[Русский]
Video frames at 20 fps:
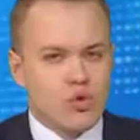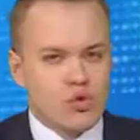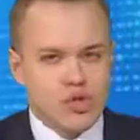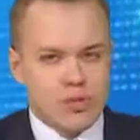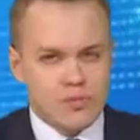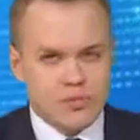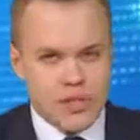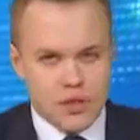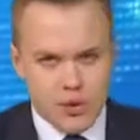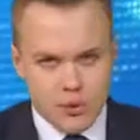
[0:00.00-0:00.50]
Лучшим
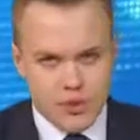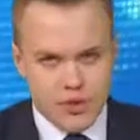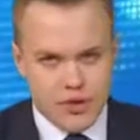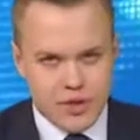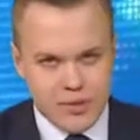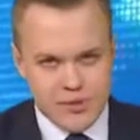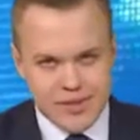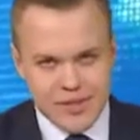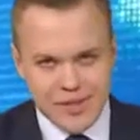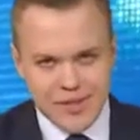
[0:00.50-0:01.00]

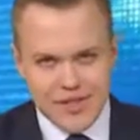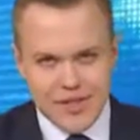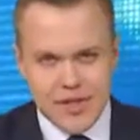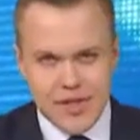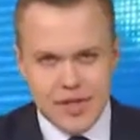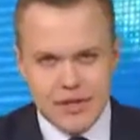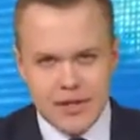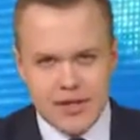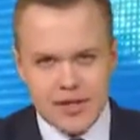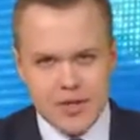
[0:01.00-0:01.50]
сотрудникам
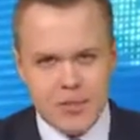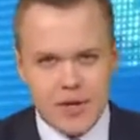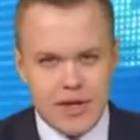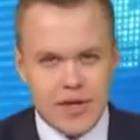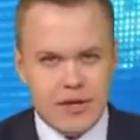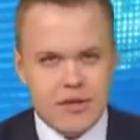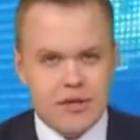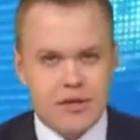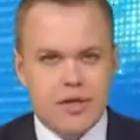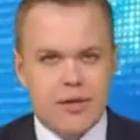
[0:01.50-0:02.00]
территориальных
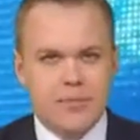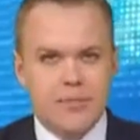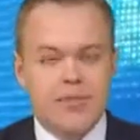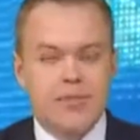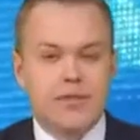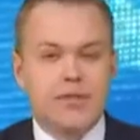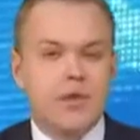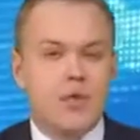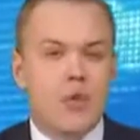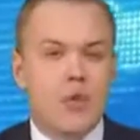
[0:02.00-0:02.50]
избирательных
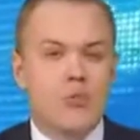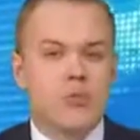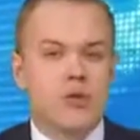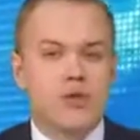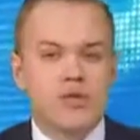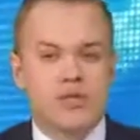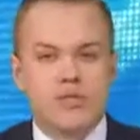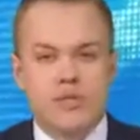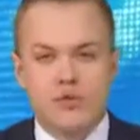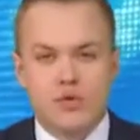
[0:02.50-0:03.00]
комиссий
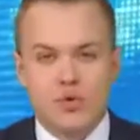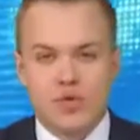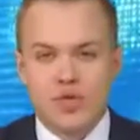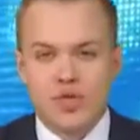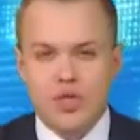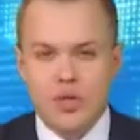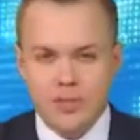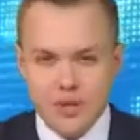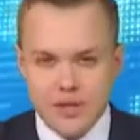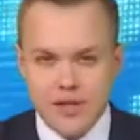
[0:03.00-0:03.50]
области
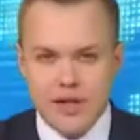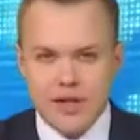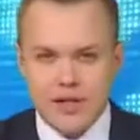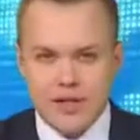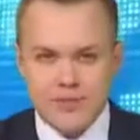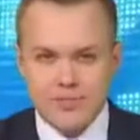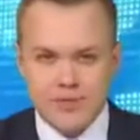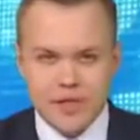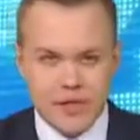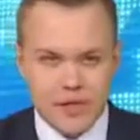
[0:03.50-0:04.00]
вручили медали.
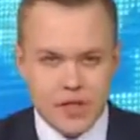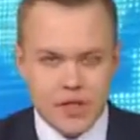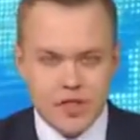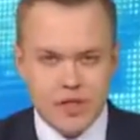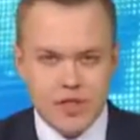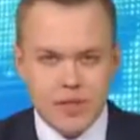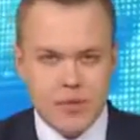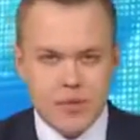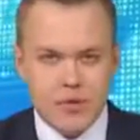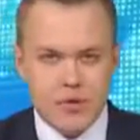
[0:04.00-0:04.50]

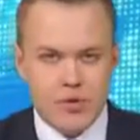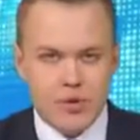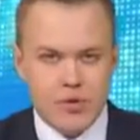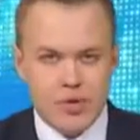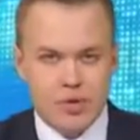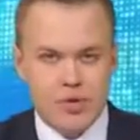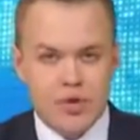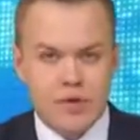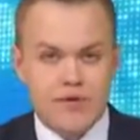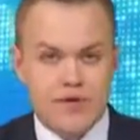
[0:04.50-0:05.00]
Награждение
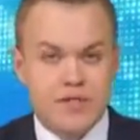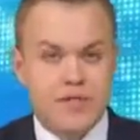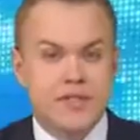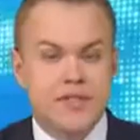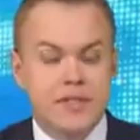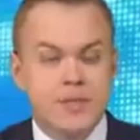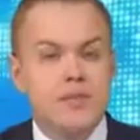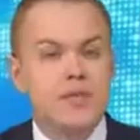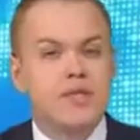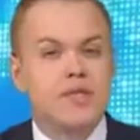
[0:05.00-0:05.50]
приурочено к
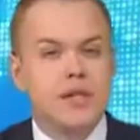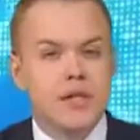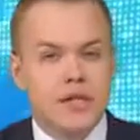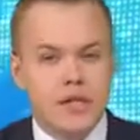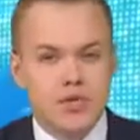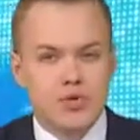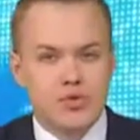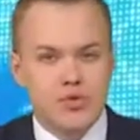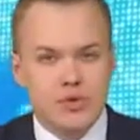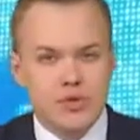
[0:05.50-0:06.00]

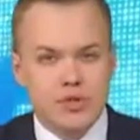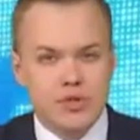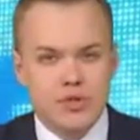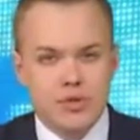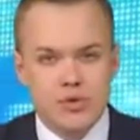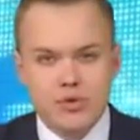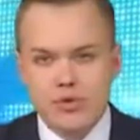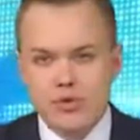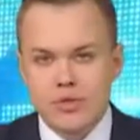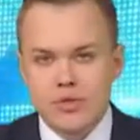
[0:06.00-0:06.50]
25-летию
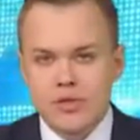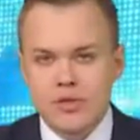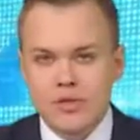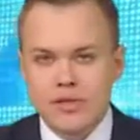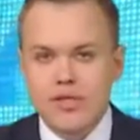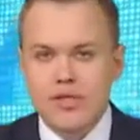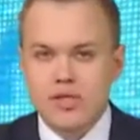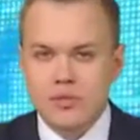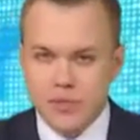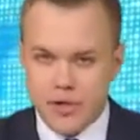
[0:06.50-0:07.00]
Конституции
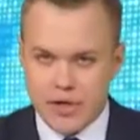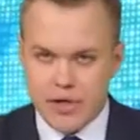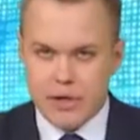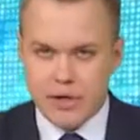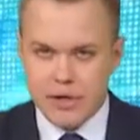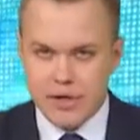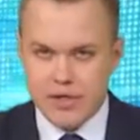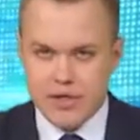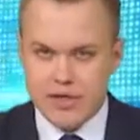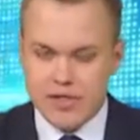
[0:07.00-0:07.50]
и
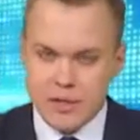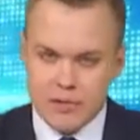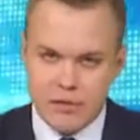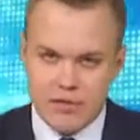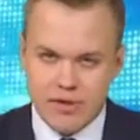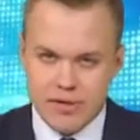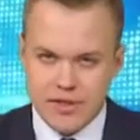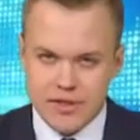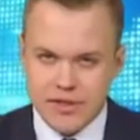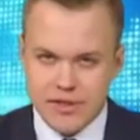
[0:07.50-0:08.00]
избирательной системы в
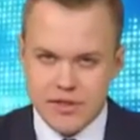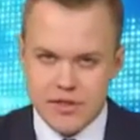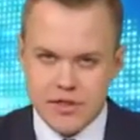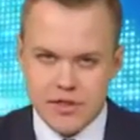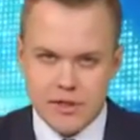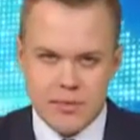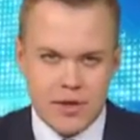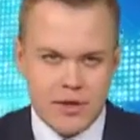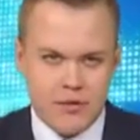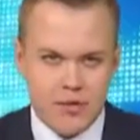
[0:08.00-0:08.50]
России и
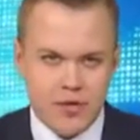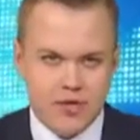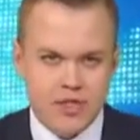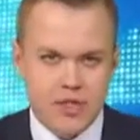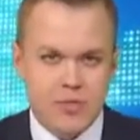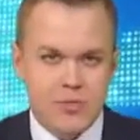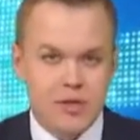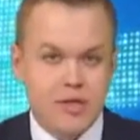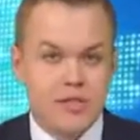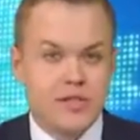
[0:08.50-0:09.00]
проводится
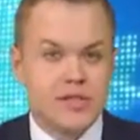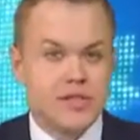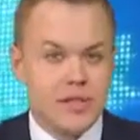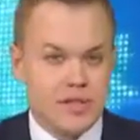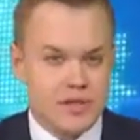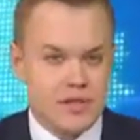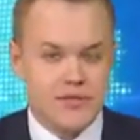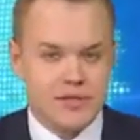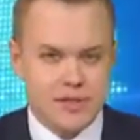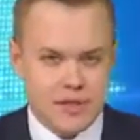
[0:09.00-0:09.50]
по
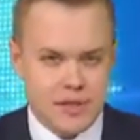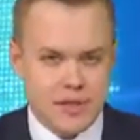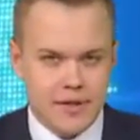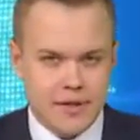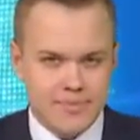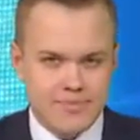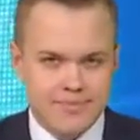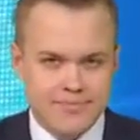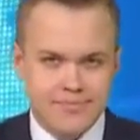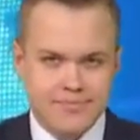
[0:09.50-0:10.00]
инициативе ЦИК.
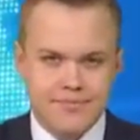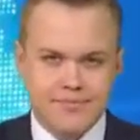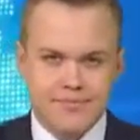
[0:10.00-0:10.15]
